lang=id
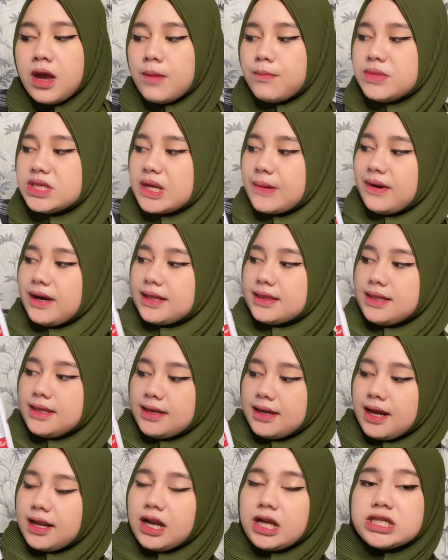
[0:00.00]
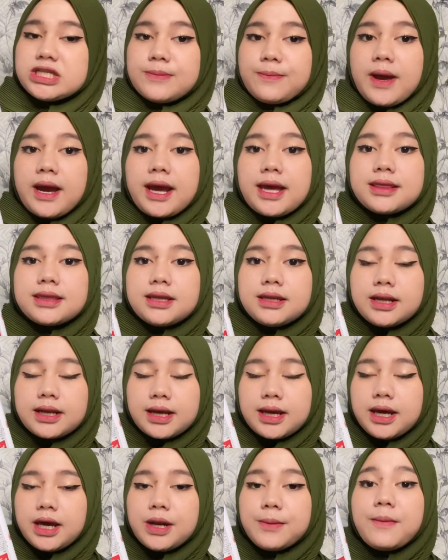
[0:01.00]
bisa banget nih kalian sih pakai tender
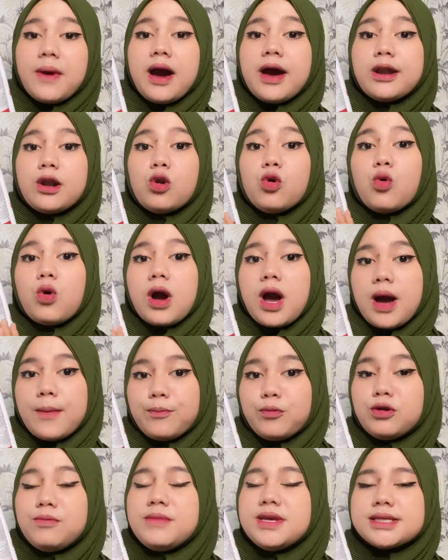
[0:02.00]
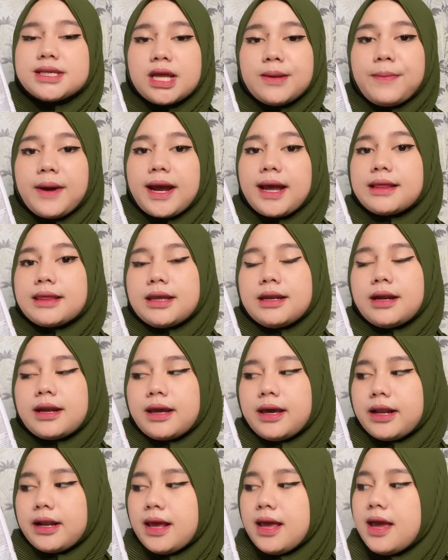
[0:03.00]
care bahkan luka pun bisa dipakai tender
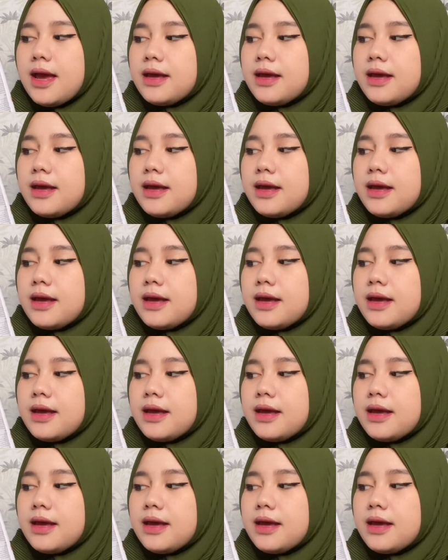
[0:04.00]
care